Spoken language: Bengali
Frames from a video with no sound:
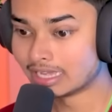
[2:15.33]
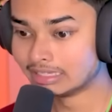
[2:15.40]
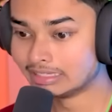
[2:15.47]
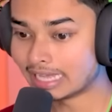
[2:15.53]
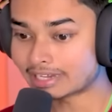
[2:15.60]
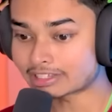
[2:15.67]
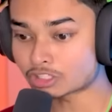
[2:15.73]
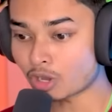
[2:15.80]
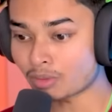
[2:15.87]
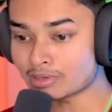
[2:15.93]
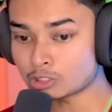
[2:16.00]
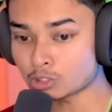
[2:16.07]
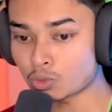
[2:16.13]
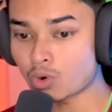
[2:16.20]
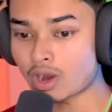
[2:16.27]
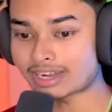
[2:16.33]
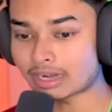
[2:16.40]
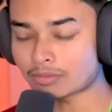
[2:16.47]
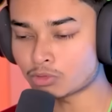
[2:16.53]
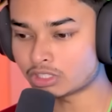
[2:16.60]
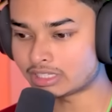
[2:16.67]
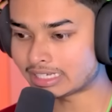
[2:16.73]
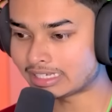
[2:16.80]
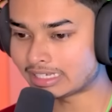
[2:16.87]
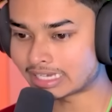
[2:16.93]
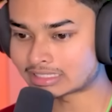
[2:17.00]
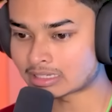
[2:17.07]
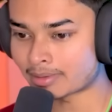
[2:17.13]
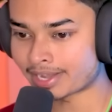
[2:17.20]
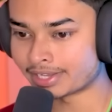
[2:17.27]
দেখতে হবে যে গুহাটার মধ্যে কি
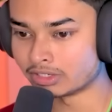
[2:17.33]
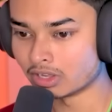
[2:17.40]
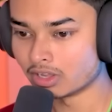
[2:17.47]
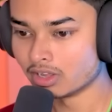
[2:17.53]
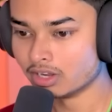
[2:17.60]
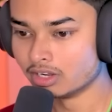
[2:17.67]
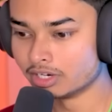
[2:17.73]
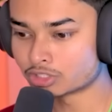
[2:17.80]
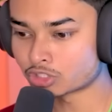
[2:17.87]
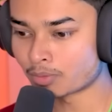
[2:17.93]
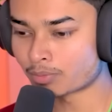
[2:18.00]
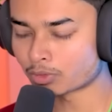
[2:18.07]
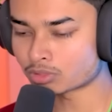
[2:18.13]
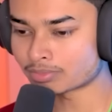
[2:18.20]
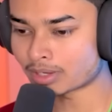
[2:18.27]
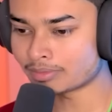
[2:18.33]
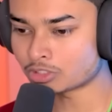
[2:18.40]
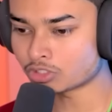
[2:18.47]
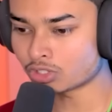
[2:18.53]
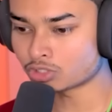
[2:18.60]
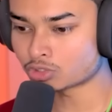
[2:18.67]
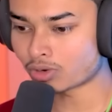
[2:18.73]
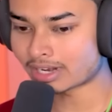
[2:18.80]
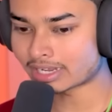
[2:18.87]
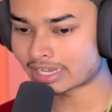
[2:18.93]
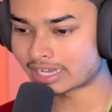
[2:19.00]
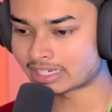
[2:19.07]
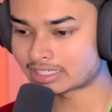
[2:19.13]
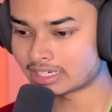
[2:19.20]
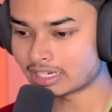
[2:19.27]
আছে ভাই লেটস গো প্রথমে আমি চলো জল
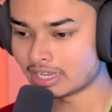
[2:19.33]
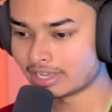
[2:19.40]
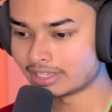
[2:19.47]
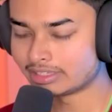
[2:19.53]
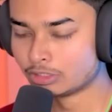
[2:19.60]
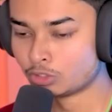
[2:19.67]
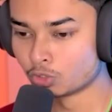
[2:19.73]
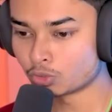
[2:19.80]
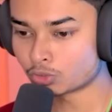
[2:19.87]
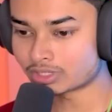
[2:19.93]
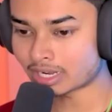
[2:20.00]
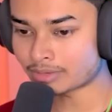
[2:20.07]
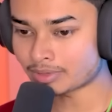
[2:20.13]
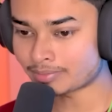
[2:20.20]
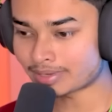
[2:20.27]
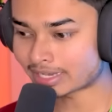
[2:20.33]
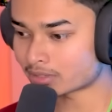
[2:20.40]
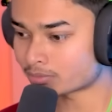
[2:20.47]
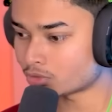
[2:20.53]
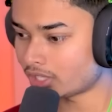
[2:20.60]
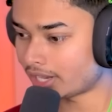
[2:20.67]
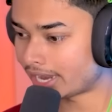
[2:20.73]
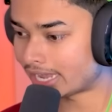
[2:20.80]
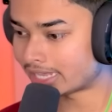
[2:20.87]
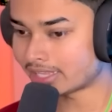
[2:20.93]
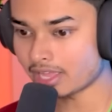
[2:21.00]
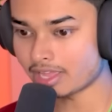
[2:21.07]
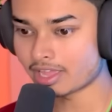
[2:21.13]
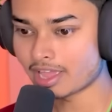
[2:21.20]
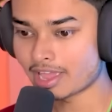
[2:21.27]
খেয়ে আসি দনুকটা আমি ব্যাগের মধ্যে রেখে
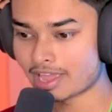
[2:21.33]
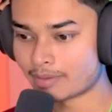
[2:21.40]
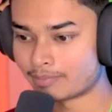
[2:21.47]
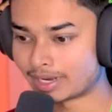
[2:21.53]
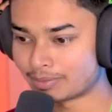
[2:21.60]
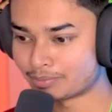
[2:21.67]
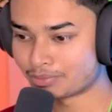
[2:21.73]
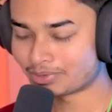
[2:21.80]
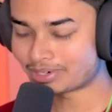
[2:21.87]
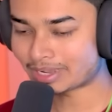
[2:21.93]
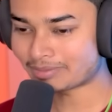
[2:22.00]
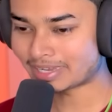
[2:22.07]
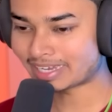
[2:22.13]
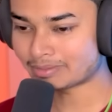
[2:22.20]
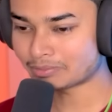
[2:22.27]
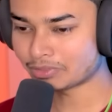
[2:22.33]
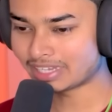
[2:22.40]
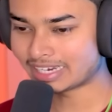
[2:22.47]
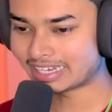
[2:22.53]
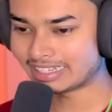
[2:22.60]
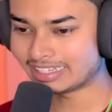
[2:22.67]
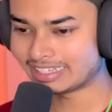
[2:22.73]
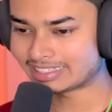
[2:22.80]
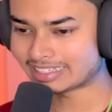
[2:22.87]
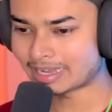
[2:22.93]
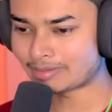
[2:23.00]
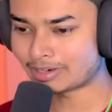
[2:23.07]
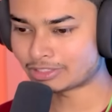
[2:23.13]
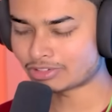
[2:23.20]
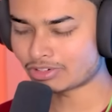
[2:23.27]
দেই মানে বোটা ব্যাগের মধ্যে রেখে দিয়েছি
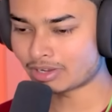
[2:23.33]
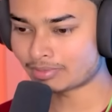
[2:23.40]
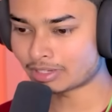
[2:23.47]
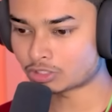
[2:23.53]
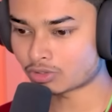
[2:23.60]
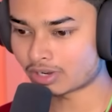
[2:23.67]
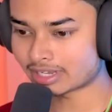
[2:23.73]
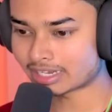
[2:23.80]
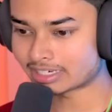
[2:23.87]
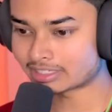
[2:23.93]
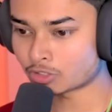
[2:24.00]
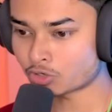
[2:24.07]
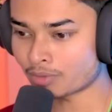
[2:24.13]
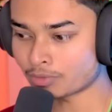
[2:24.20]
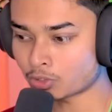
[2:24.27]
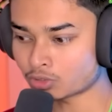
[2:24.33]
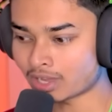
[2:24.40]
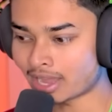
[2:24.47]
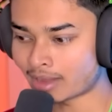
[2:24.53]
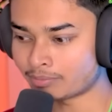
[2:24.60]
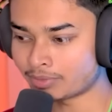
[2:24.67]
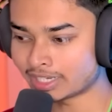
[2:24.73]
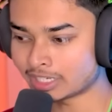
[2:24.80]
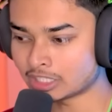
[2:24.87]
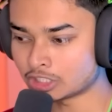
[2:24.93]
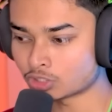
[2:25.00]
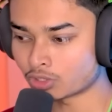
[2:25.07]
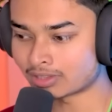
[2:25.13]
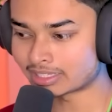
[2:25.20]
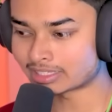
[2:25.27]
এবার চলো আমরা জল খেয়ে আসি দেখো আমি কত হাঁপিয়ে গেছি
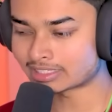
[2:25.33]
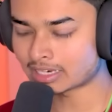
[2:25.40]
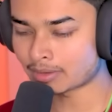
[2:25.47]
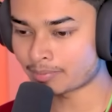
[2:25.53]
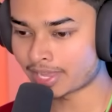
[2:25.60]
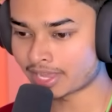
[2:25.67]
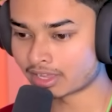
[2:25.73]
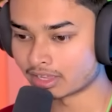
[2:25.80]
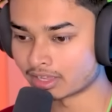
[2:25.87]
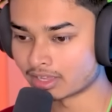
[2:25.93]
জল তিষ্টা পেয়ে